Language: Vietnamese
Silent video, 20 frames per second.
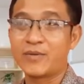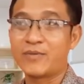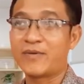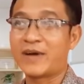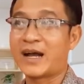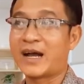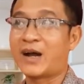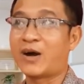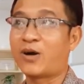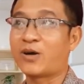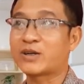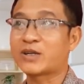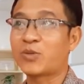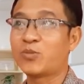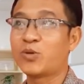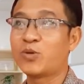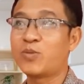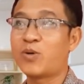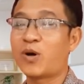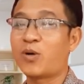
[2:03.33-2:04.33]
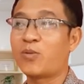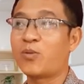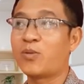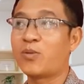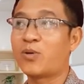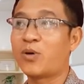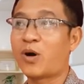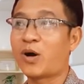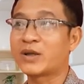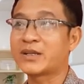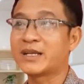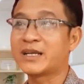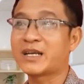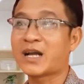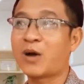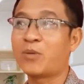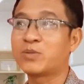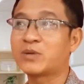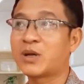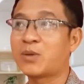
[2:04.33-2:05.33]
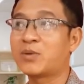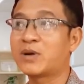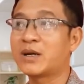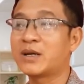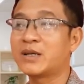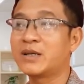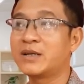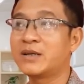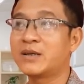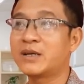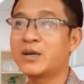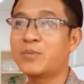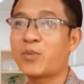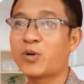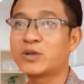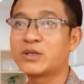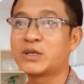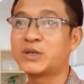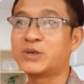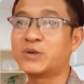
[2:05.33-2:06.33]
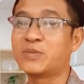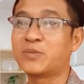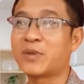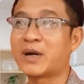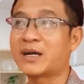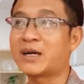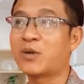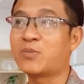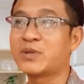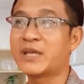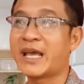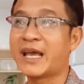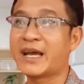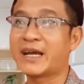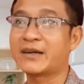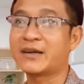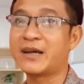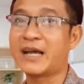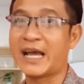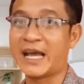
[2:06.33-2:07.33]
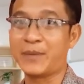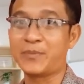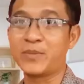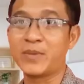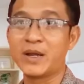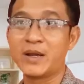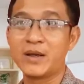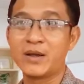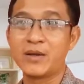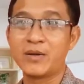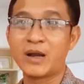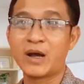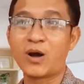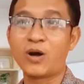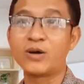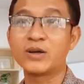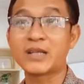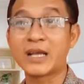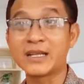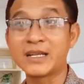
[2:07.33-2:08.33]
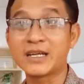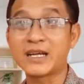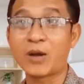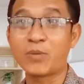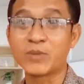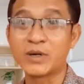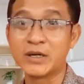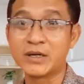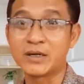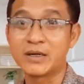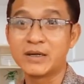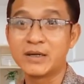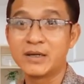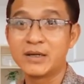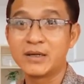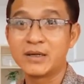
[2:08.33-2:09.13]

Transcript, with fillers: và ừ. trong lúc họ họ thi công trong cái cái môi trường mà không gian nó hẹp là họ có thể thi công được